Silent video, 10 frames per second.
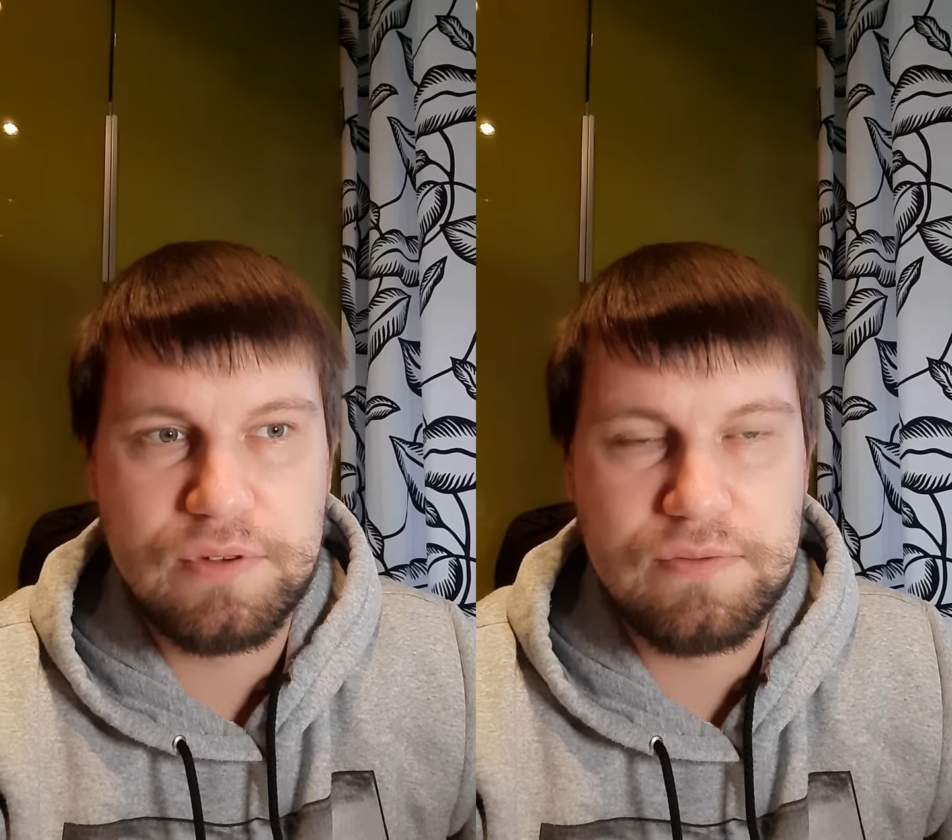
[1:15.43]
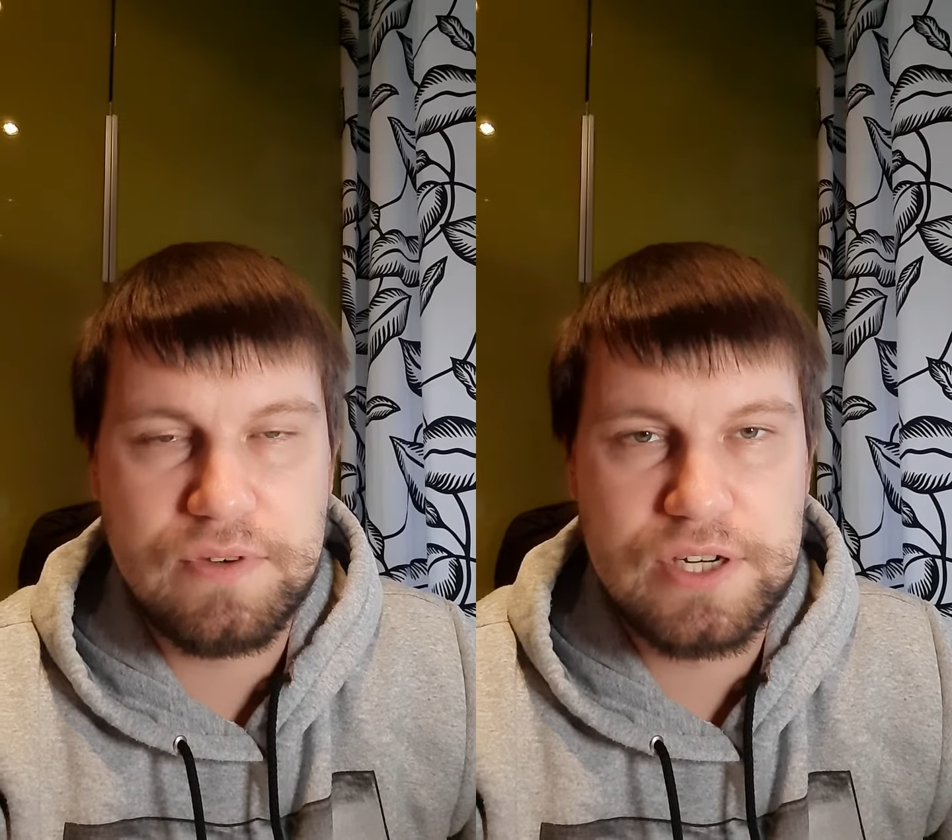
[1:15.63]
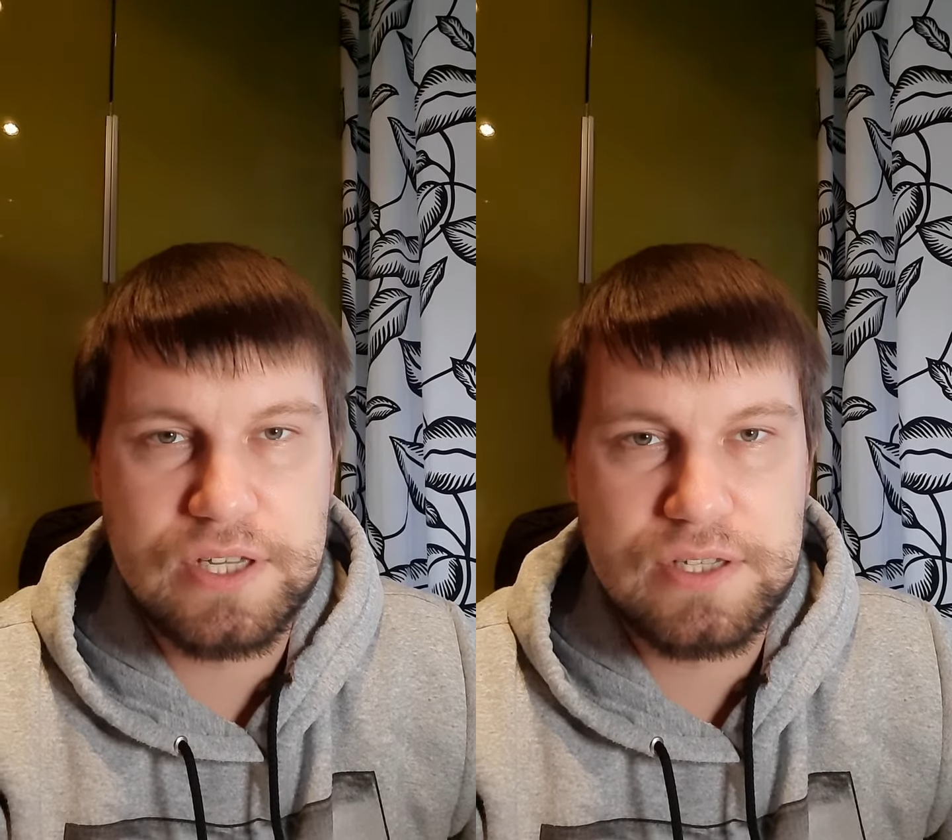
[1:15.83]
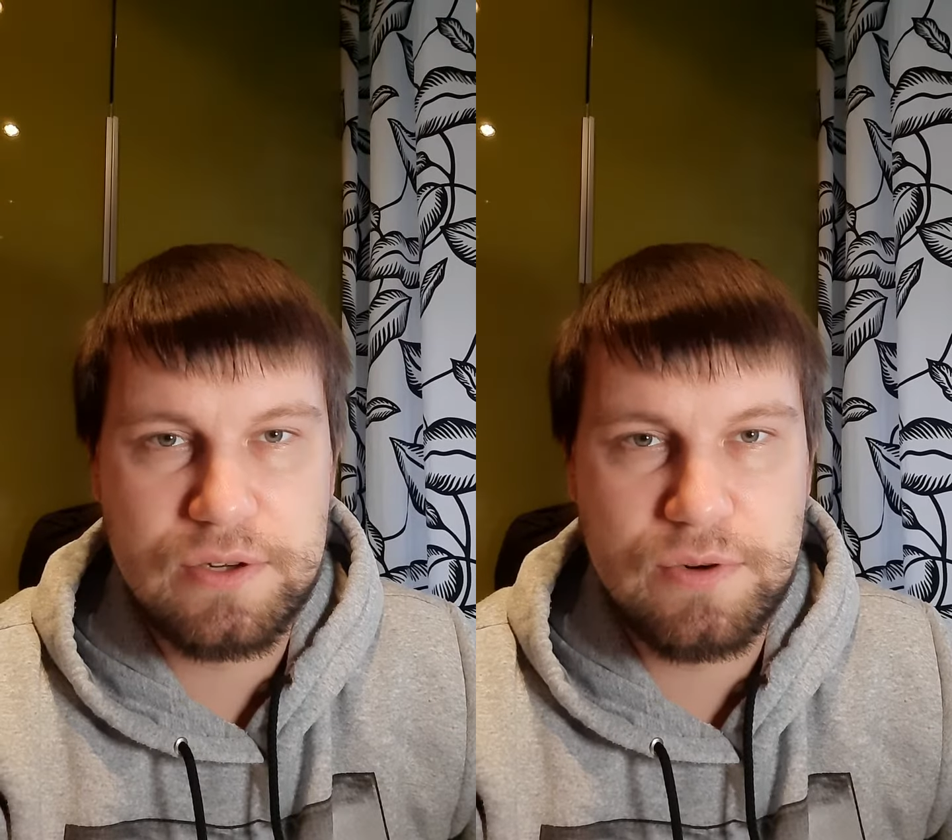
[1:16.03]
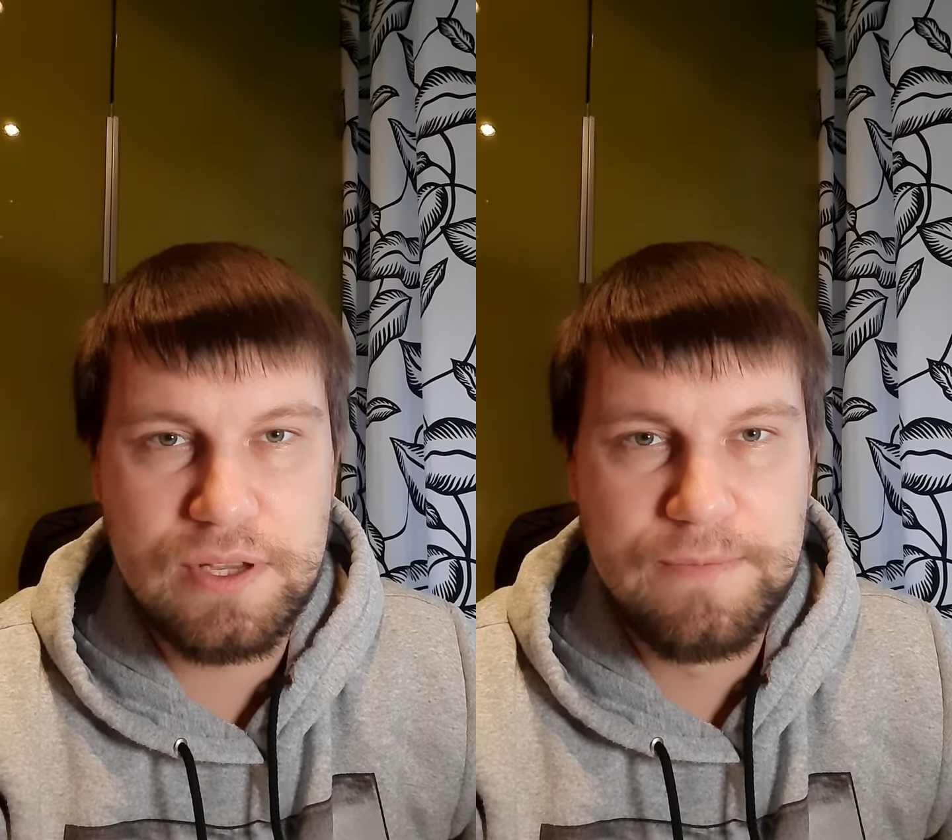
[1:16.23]
ваш
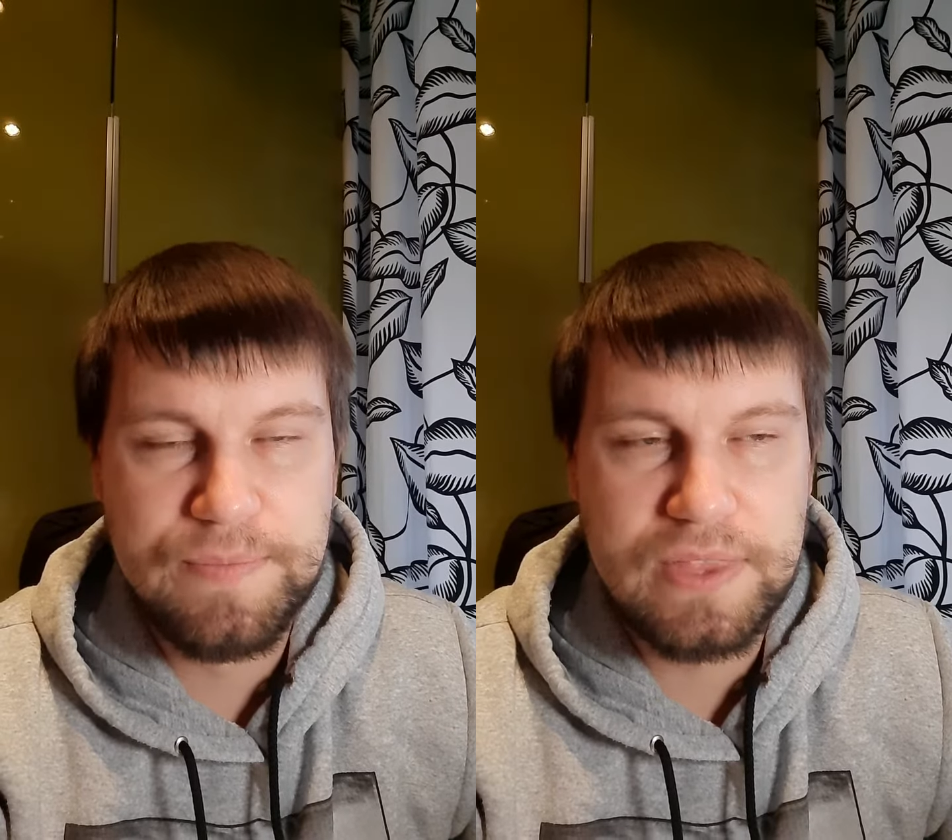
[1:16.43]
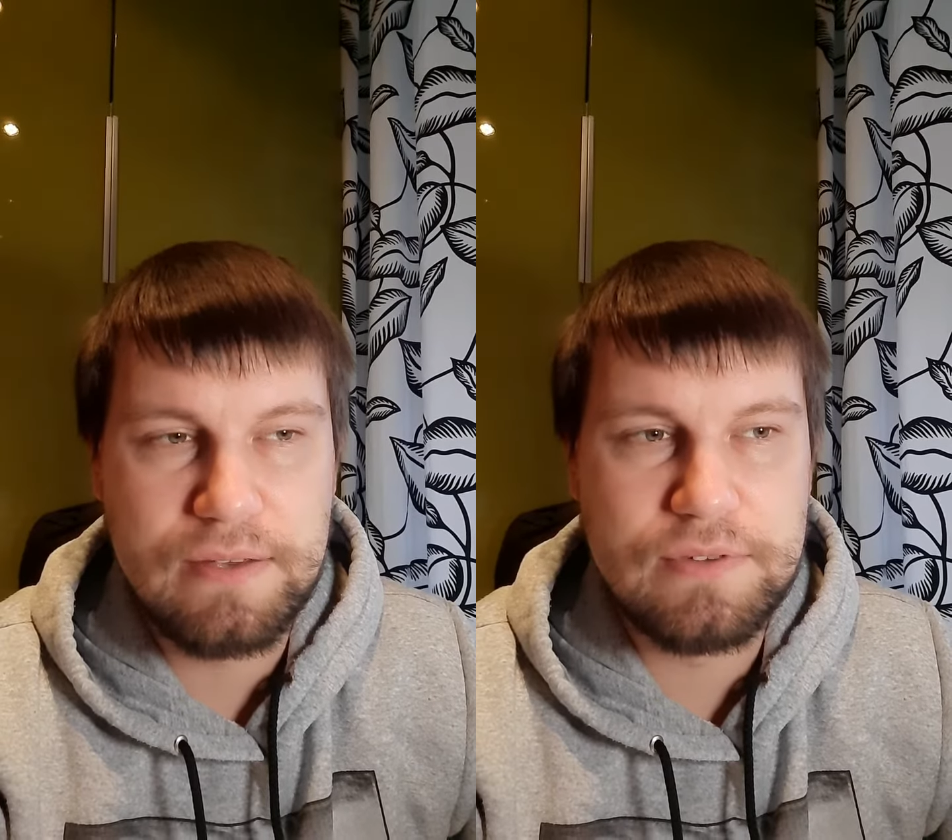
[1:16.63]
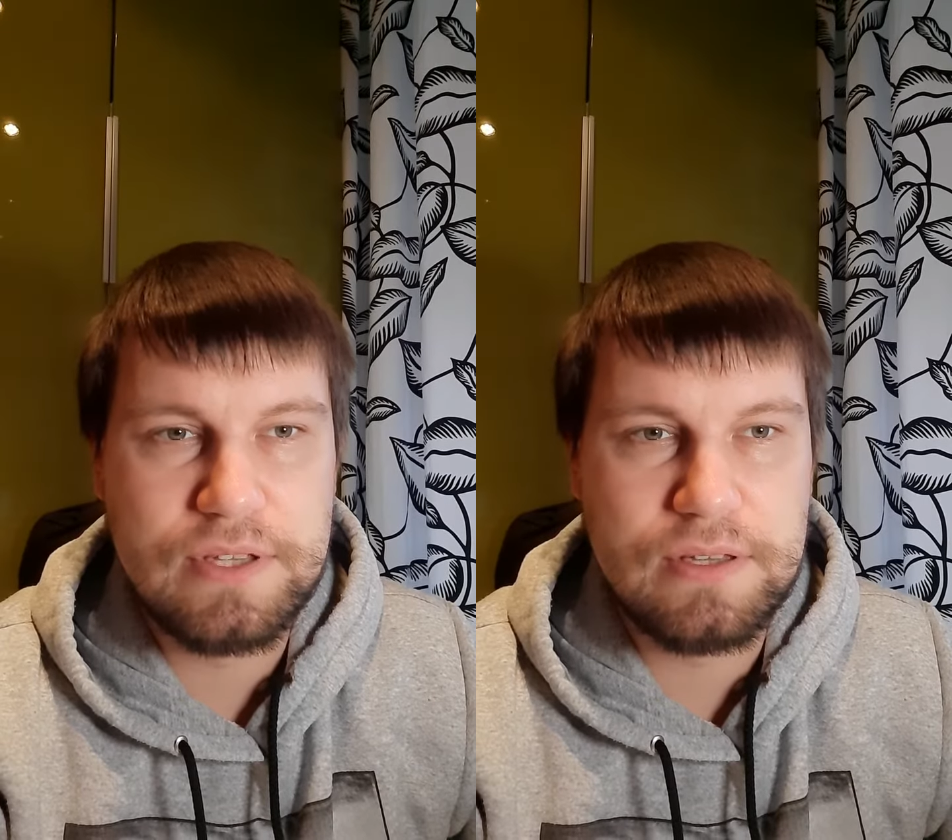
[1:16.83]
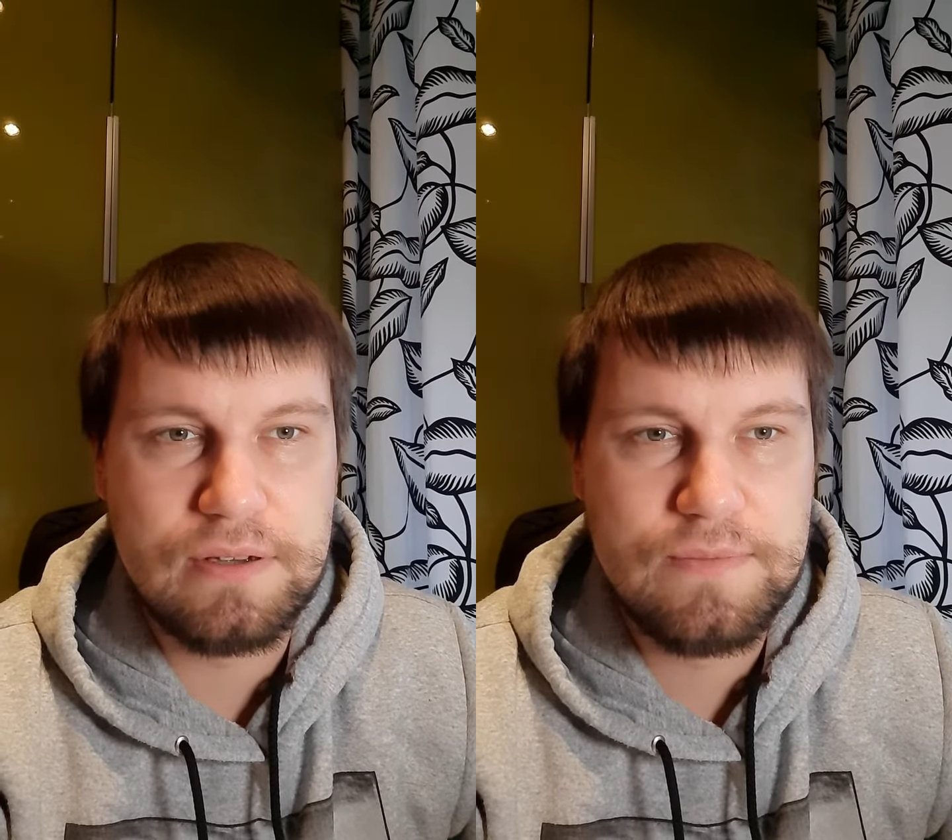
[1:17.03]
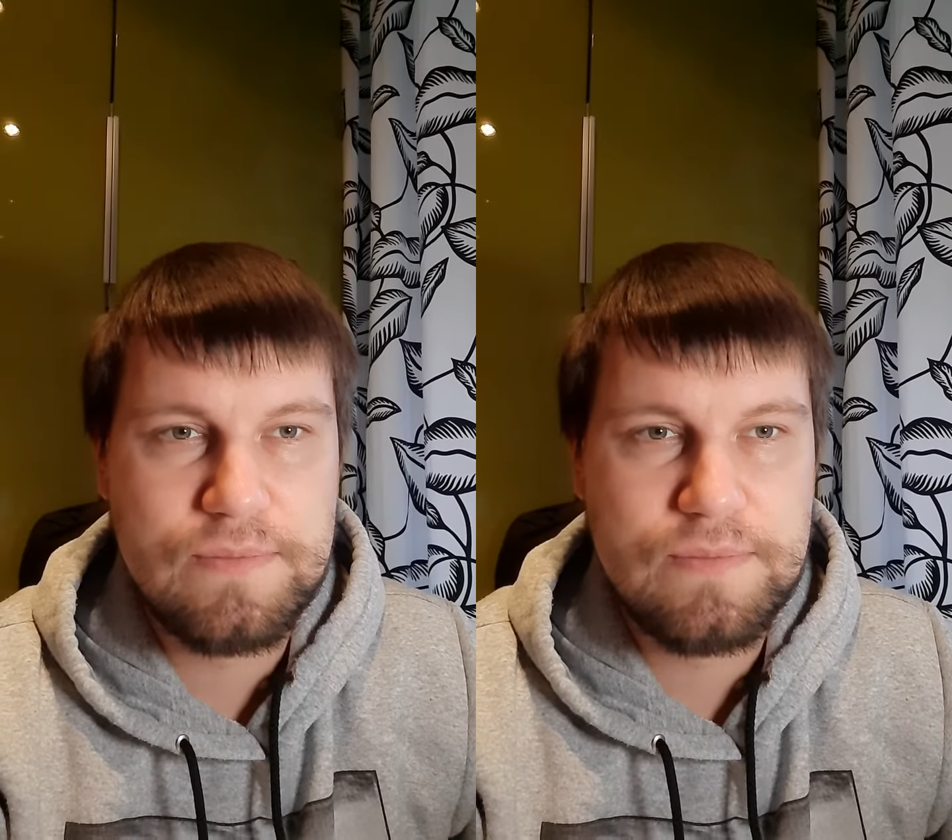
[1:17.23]
настрой, и вот это